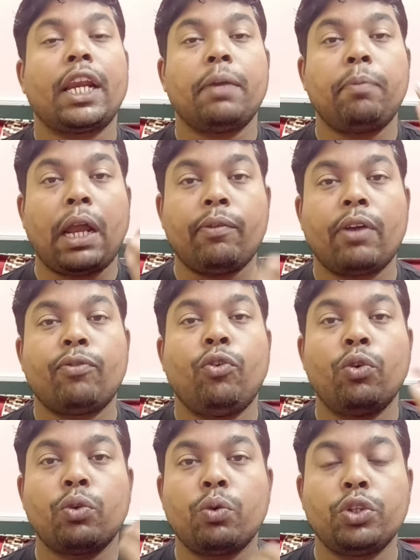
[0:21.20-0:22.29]
আর কি বারবার
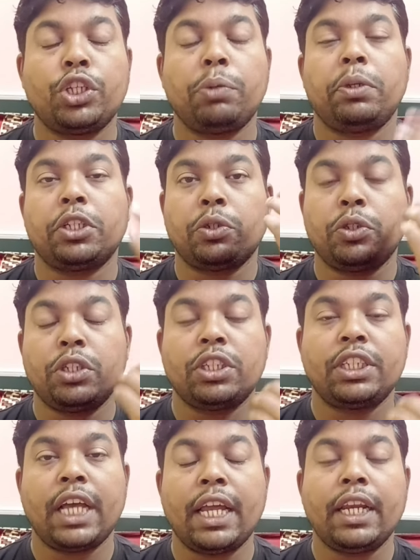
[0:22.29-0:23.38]
ফোন করছেন মেসেজ করছেন
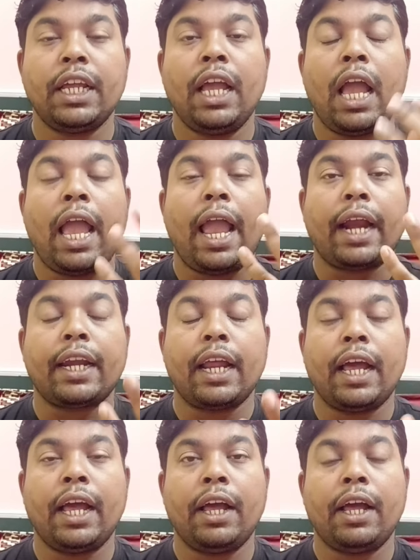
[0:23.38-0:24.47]
স্যার একটা
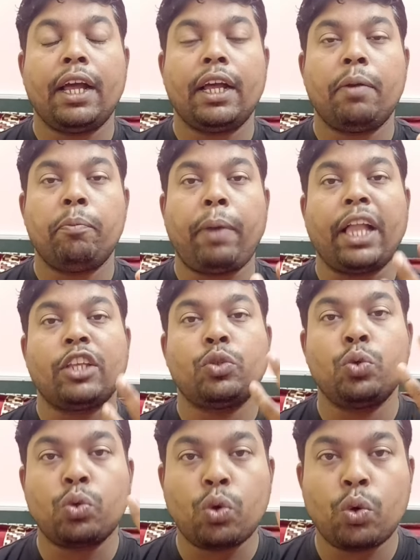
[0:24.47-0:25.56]
ব্যাচ
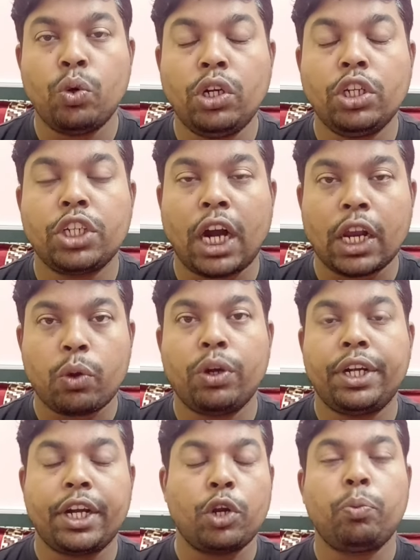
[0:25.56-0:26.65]
শুরু করুন ঝাড়খণ্ড
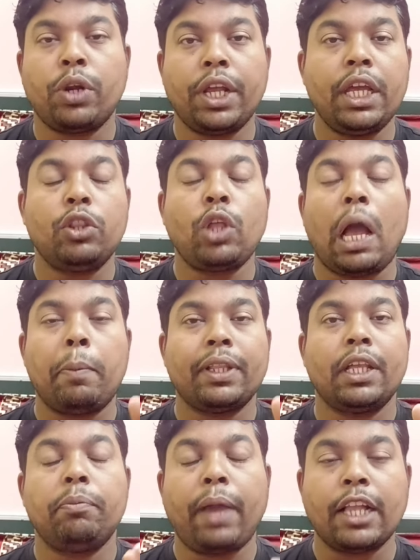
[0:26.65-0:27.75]
টেটের উপরে তো
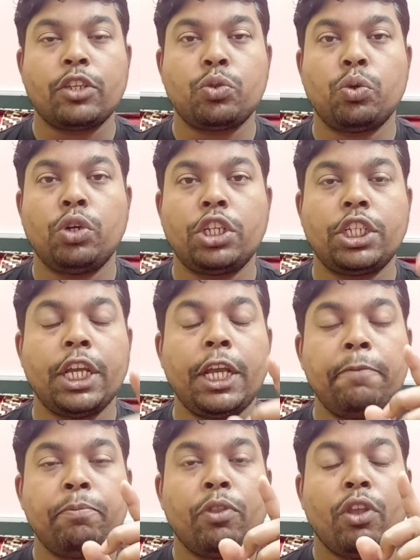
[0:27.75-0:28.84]
আমাদের ব্যাচ শুরু হচ্ছে
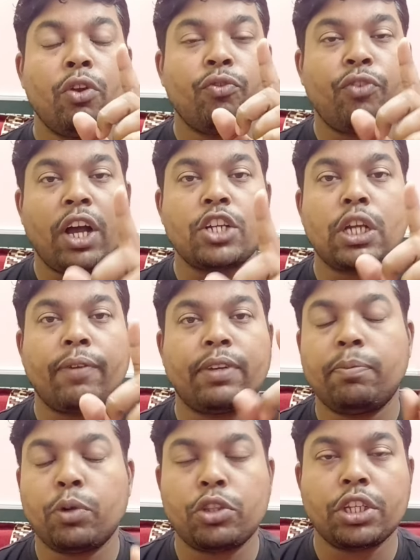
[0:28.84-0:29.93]
ফার্স্ট
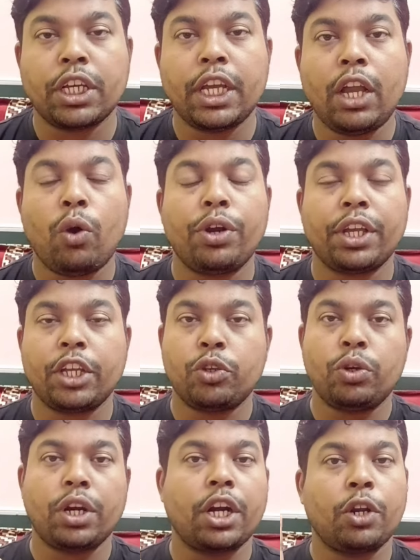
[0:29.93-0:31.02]
সেপ্টেম্বর থেকে অনেকের
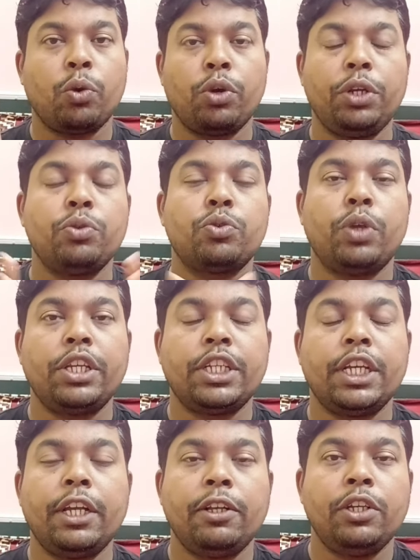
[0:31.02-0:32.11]
জন্য একটা গুড নিউজ
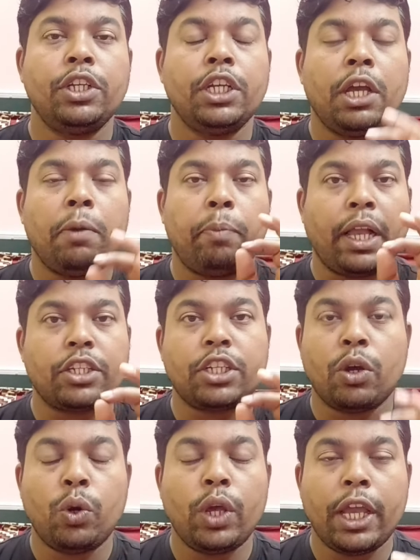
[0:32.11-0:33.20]
রয়েছে ব্যাচটা
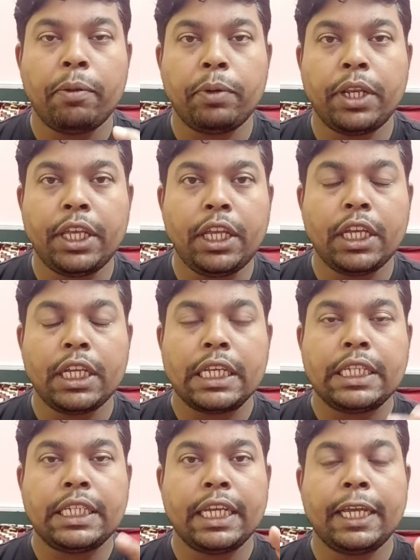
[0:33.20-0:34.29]
হলো এমনি
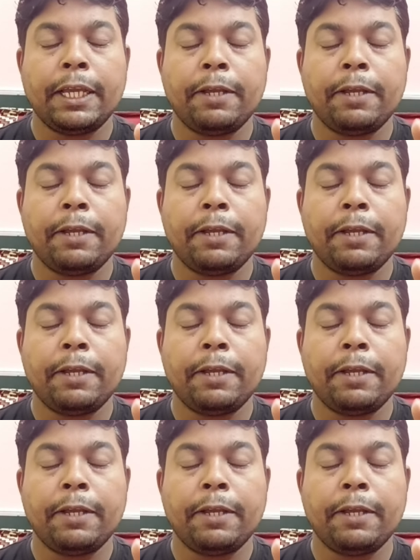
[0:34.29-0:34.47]
যে